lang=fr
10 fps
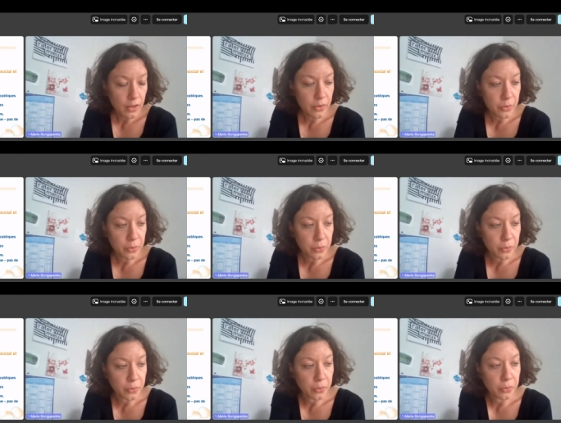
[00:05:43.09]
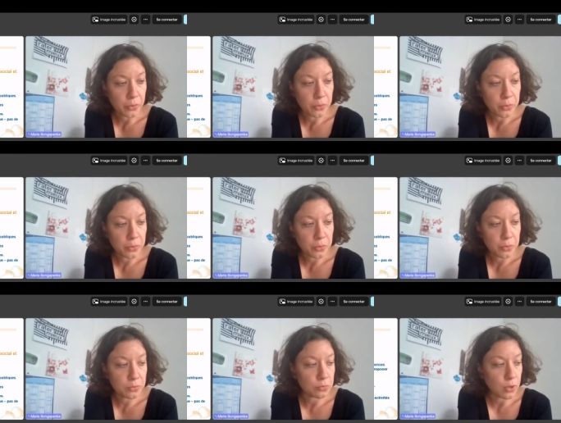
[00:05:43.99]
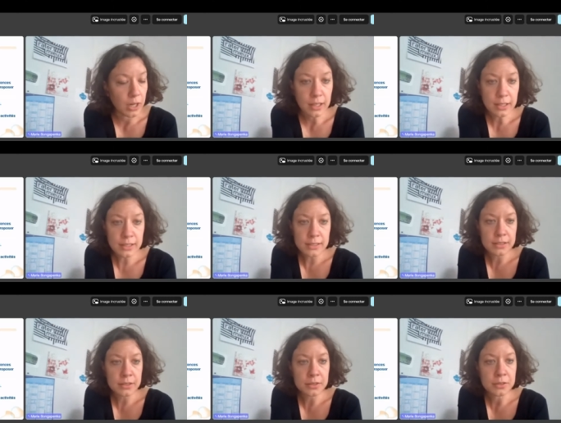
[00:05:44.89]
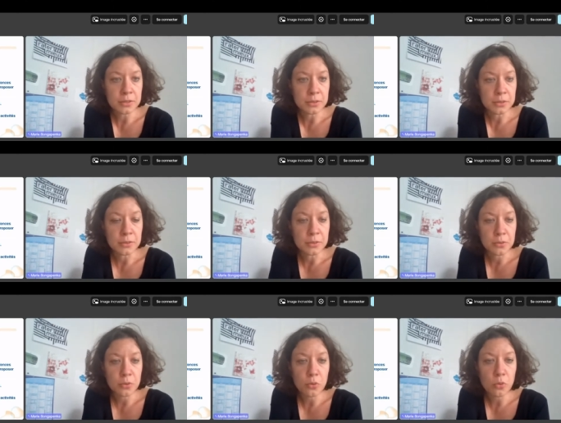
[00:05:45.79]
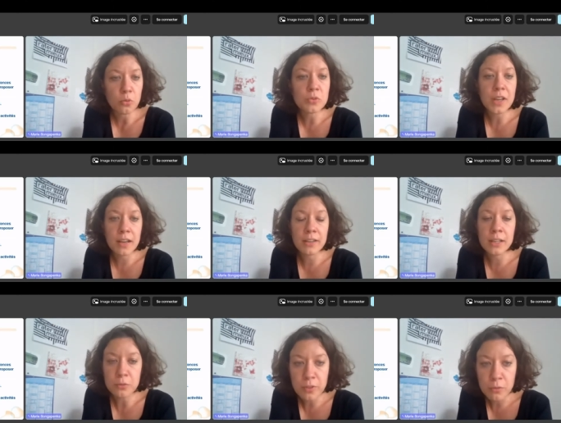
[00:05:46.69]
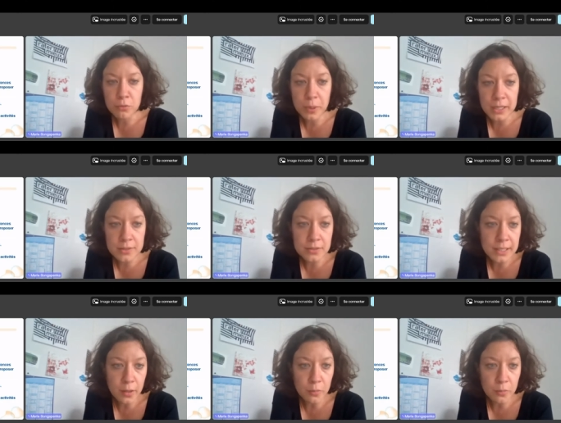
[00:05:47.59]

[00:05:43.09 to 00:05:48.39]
Euh, voilà on travaille, on va vous présenter